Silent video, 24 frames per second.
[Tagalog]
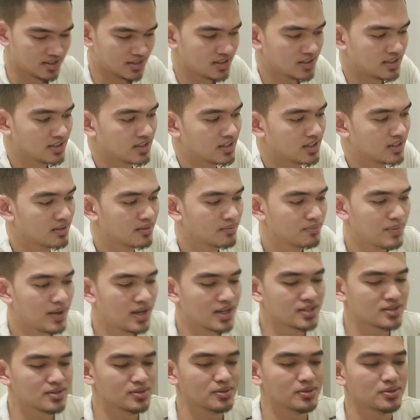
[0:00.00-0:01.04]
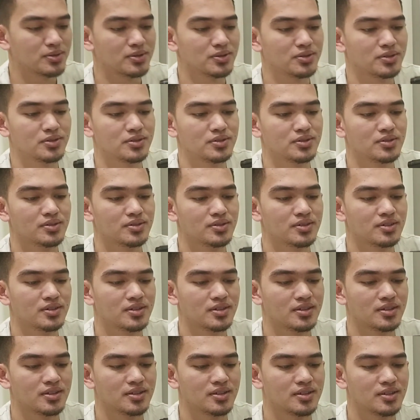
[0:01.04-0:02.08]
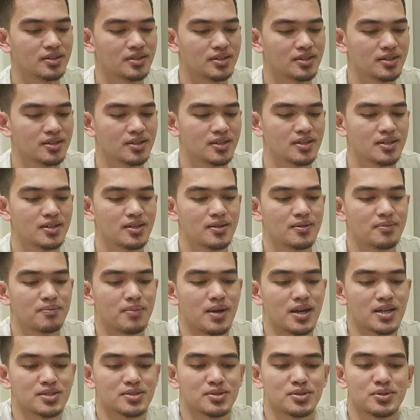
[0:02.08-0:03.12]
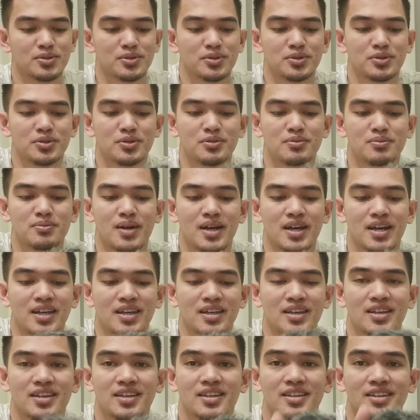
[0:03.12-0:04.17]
And then, pasok ko yung pasok ko yung mic.